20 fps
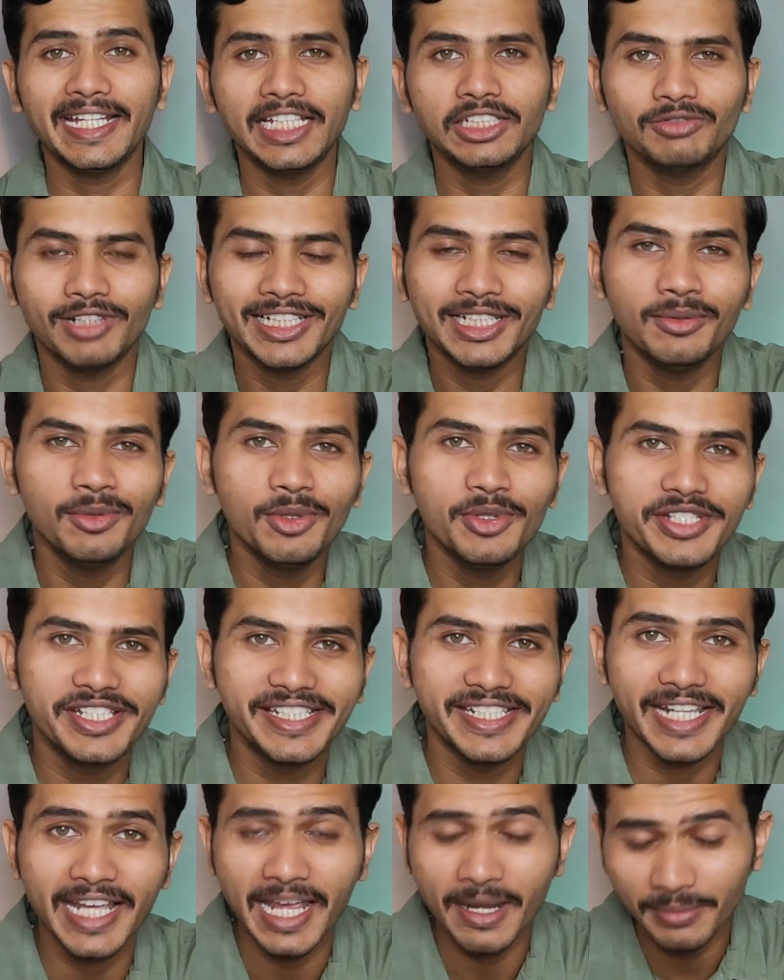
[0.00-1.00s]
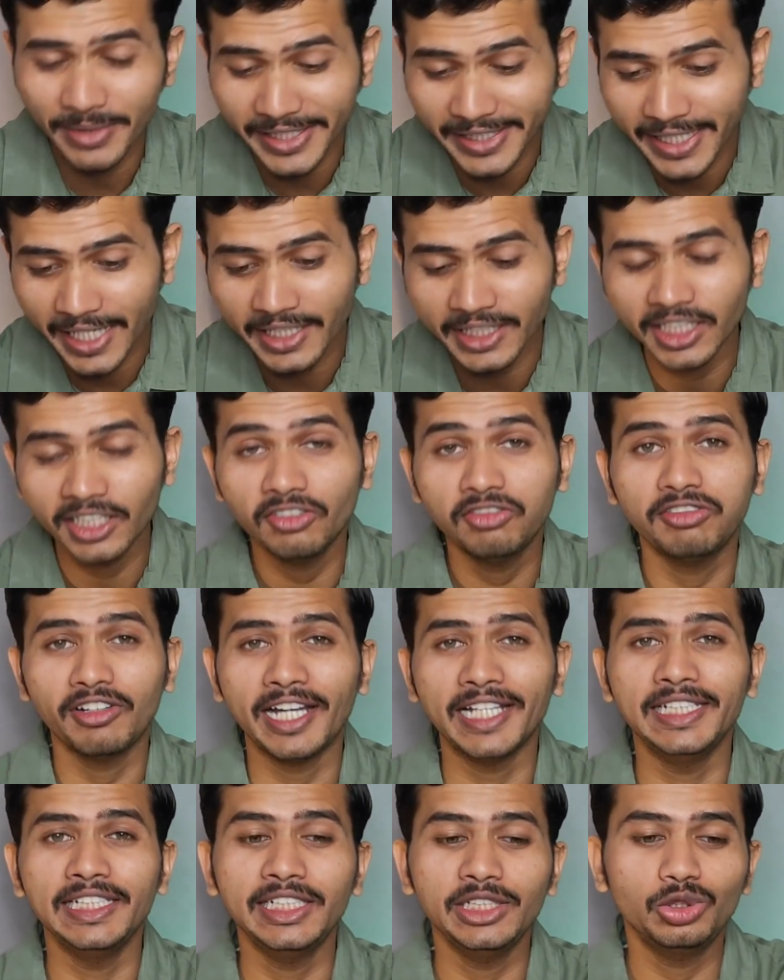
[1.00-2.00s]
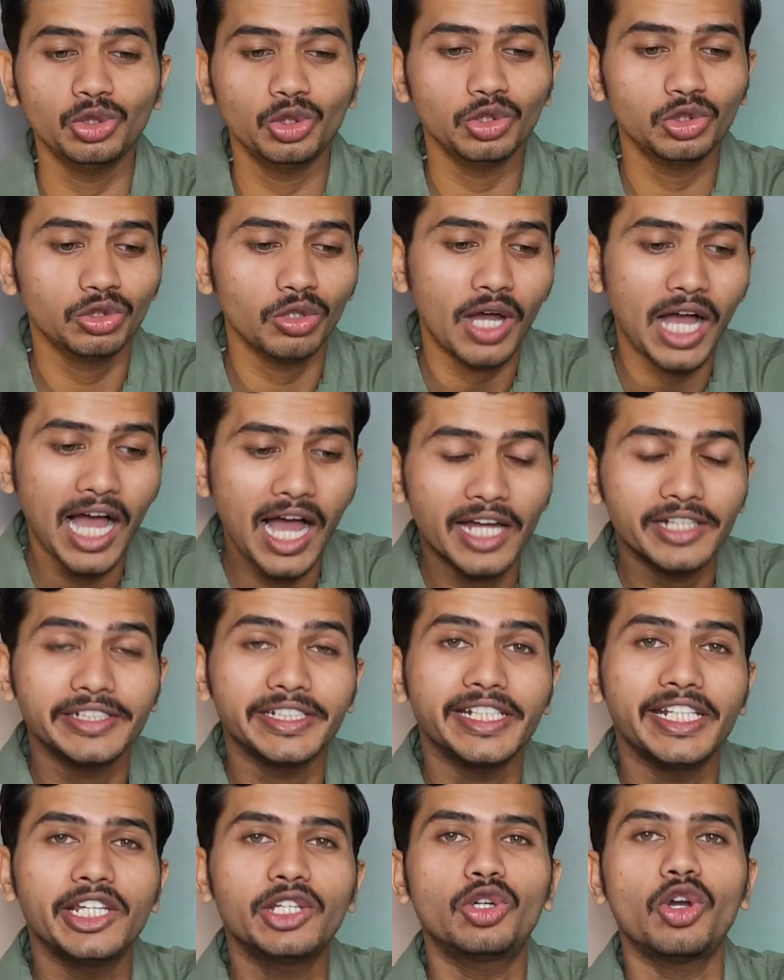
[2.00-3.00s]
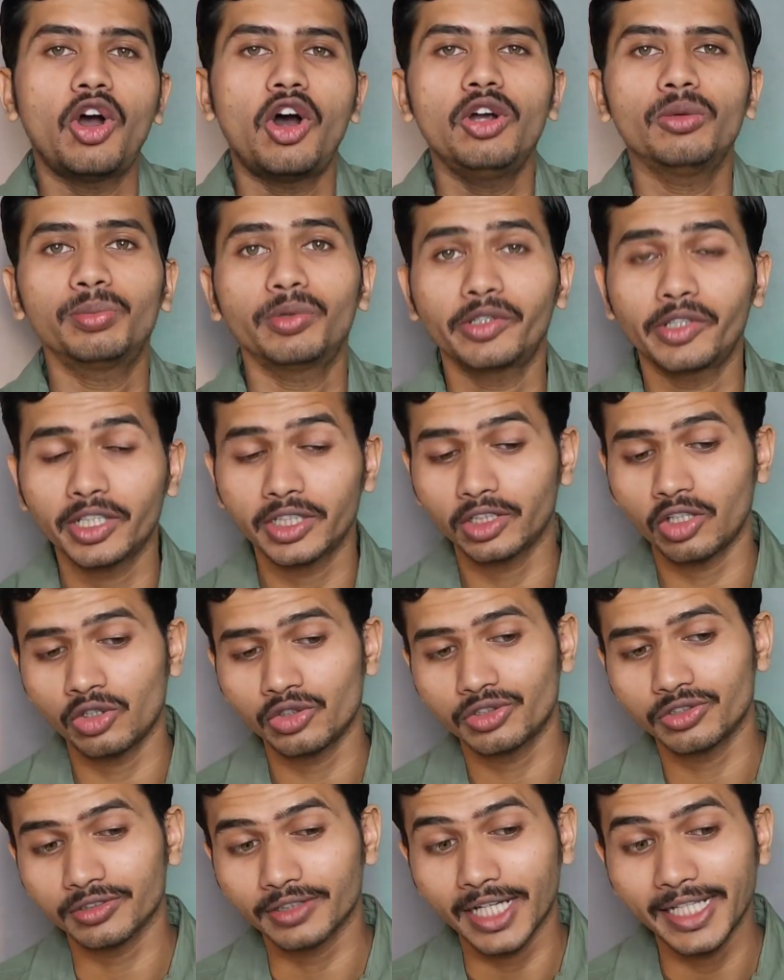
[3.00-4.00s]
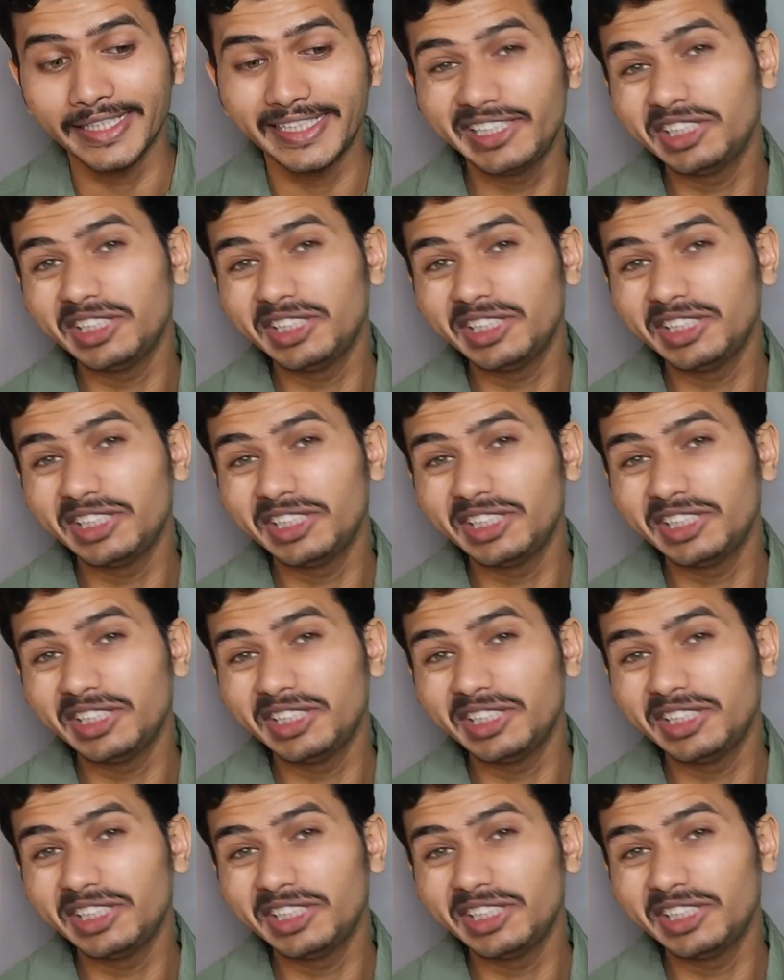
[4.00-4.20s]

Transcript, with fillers: है गैस वेलकम टू जे एम डी टेक्निकल फाइनली दोस्तों आज एक और प्रोडक्ट लॉन्च हो चुका है